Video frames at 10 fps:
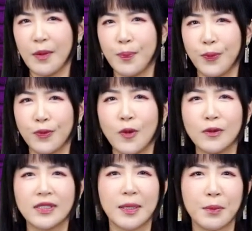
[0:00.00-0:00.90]
也不
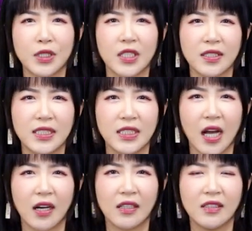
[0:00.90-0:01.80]
用这么生气呀。